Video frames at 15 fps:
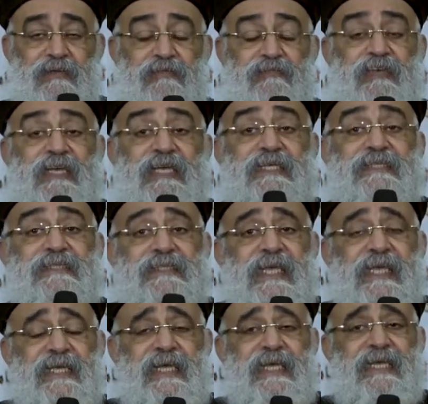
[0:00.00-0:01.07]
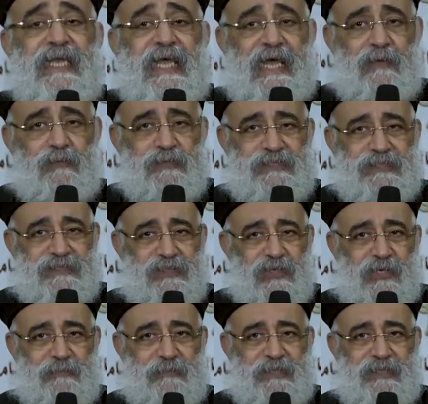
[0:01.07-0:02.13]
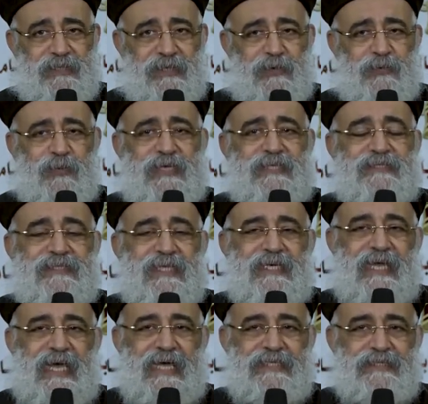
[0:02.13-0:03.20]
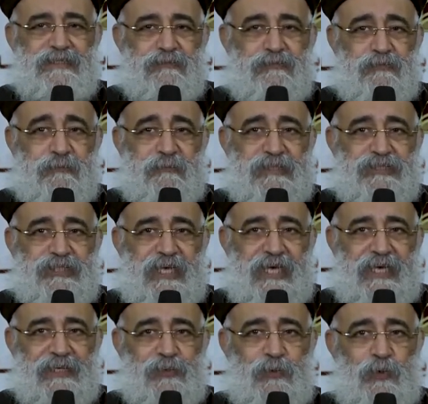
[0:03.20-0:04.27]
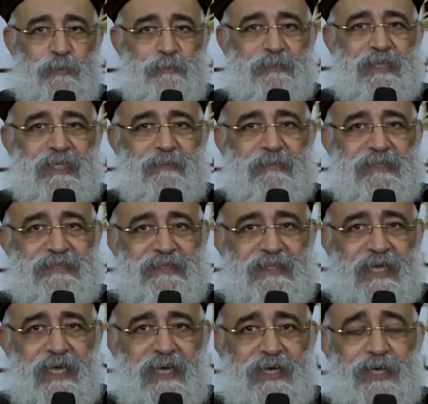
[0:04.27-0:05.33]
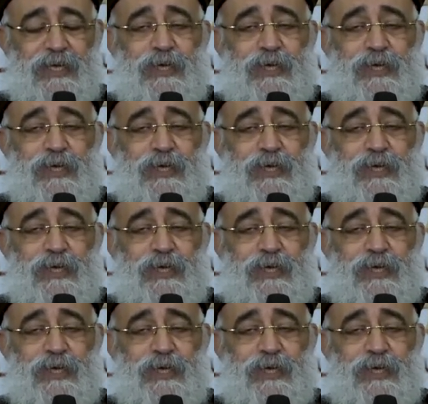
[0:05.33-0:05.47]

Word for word: فالإنسان اللي عاوز يترهبن هو إنسان عايز في مشاعر حب للمسيح